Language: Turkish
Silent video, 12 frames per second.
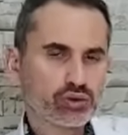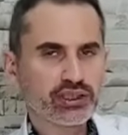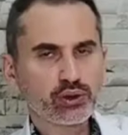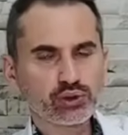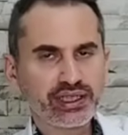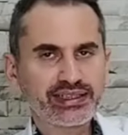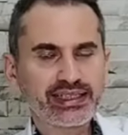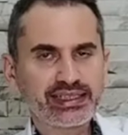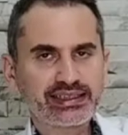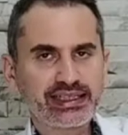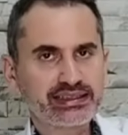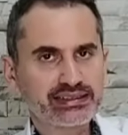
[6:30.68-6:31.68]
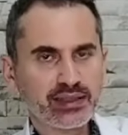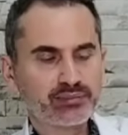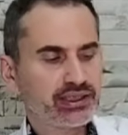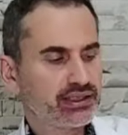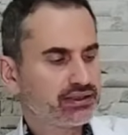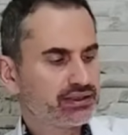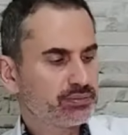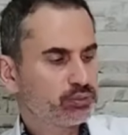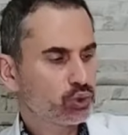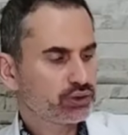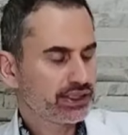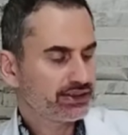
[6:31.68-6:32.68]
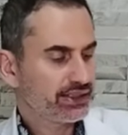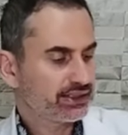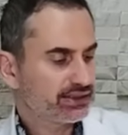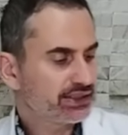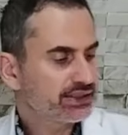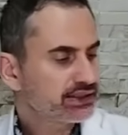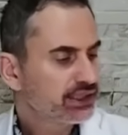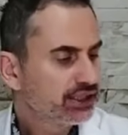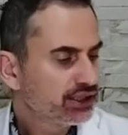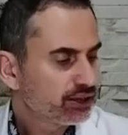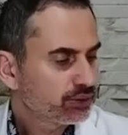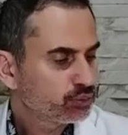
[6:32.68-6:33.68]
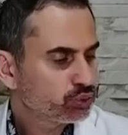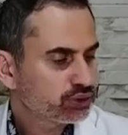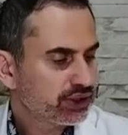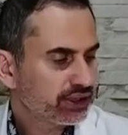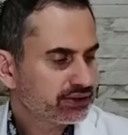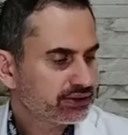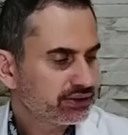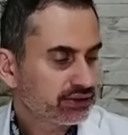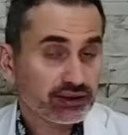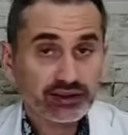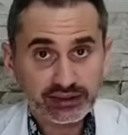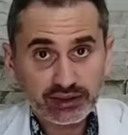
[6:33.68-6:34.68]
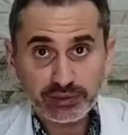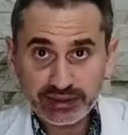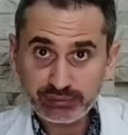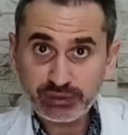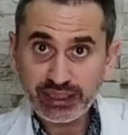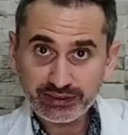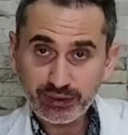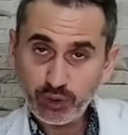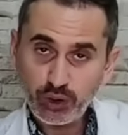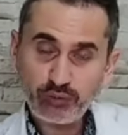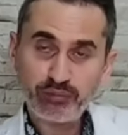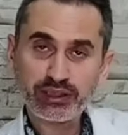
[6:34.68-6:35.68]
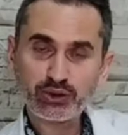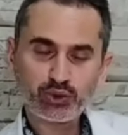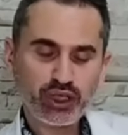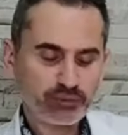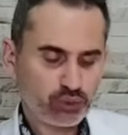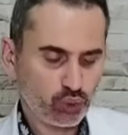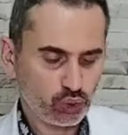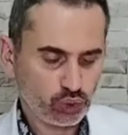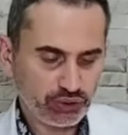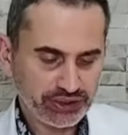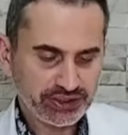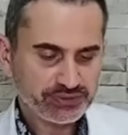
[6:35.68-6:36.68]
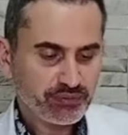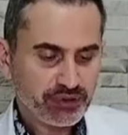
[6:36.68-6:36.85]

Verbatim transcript: orta notaya denk gelir hem de dip notaya denk gelir. Bundan katabiliriz. Biraz böyle maskülen bir koku verir.